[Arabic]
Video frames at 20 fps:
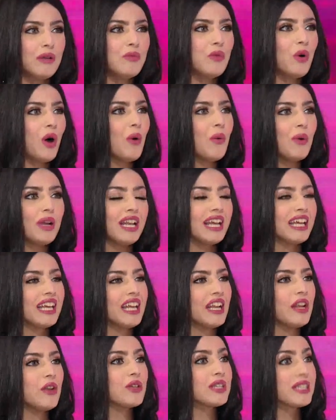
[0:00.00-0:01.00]
مو اول
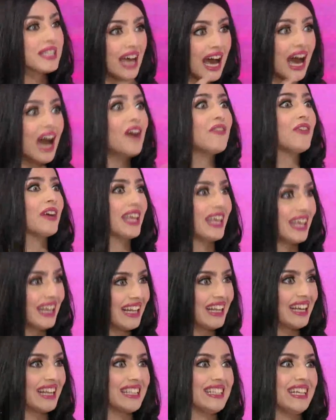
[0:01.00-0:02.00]
لكن انه الصحافه
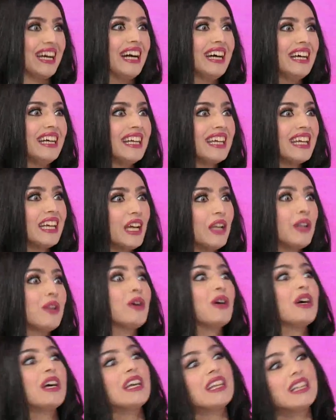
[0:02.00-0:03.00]
كررتها انه, أول.
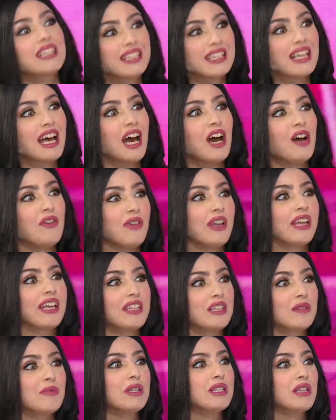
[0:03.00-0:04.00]
إنه الصحافه
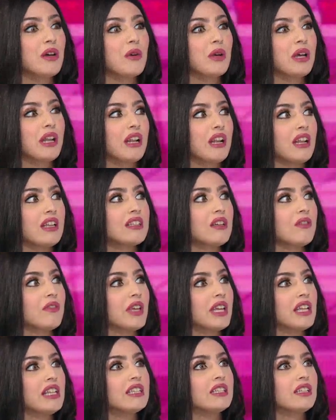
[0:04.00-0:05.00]
كتبتها وكررتها
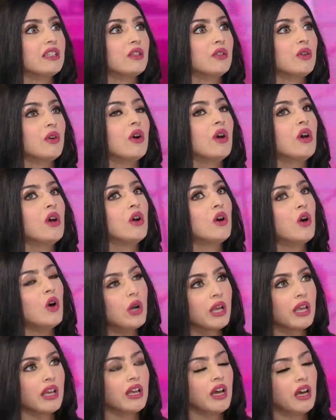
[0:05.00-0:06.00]
فقلت انه
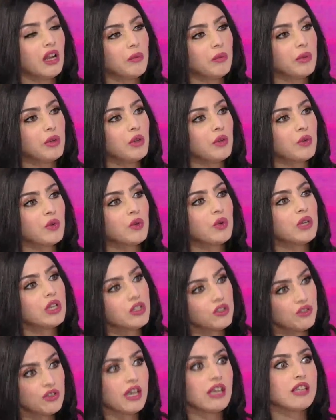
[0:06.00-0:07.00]
اوكي يا رب انه يكون
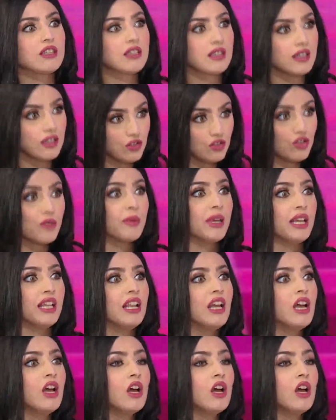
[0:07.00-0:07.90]
انجاز جميل